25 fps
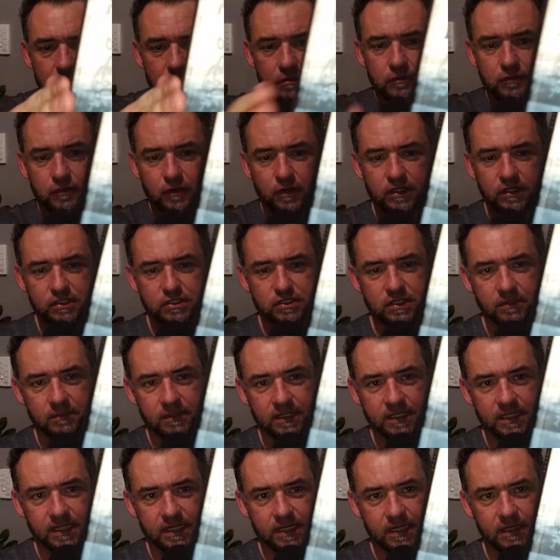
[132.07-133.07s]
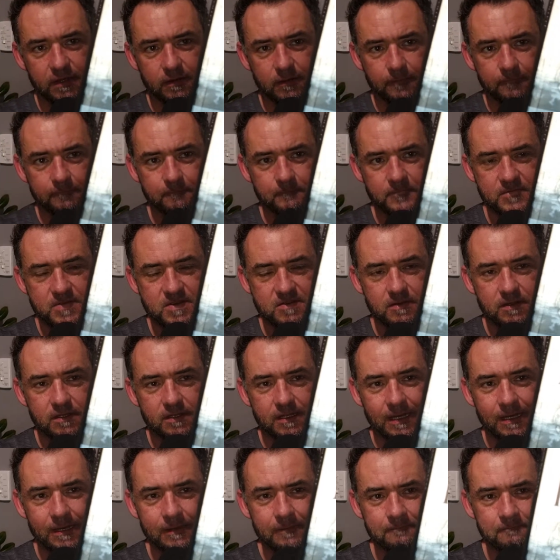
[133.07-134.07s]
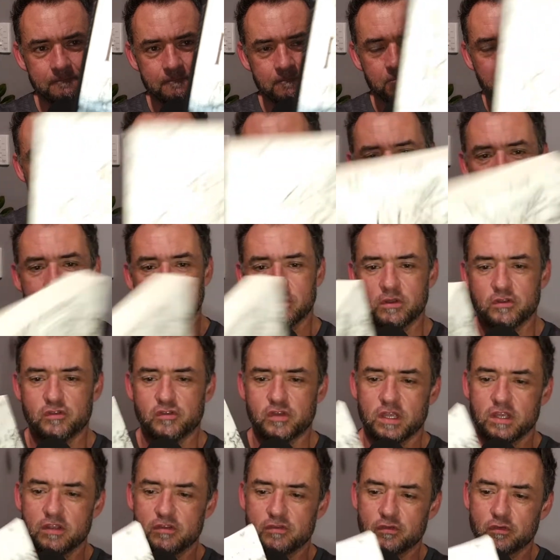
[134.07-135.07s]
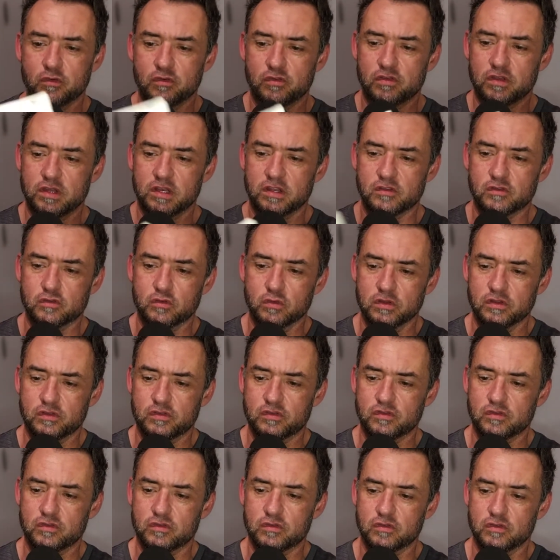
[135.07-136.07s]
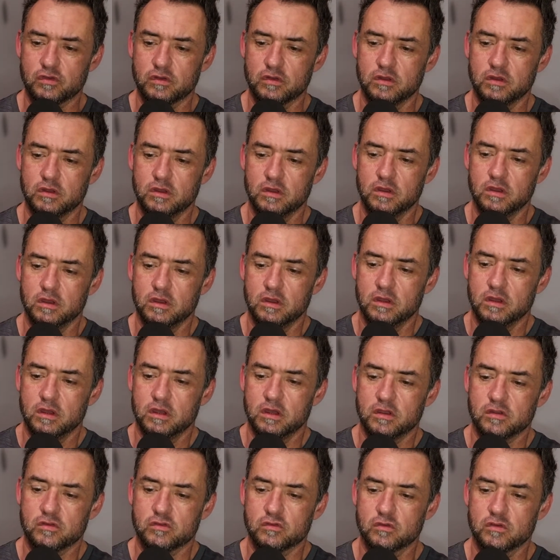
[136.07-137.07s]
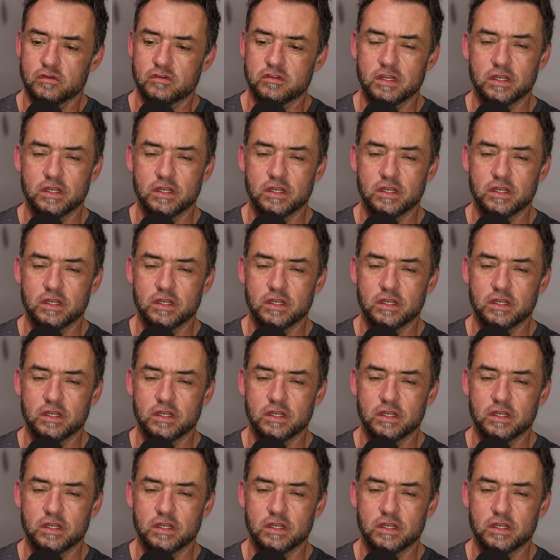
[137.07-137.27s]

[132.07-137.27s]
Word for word: do Follett também da Arqueiro, tá? Então esse aqui vão ser as duas as duas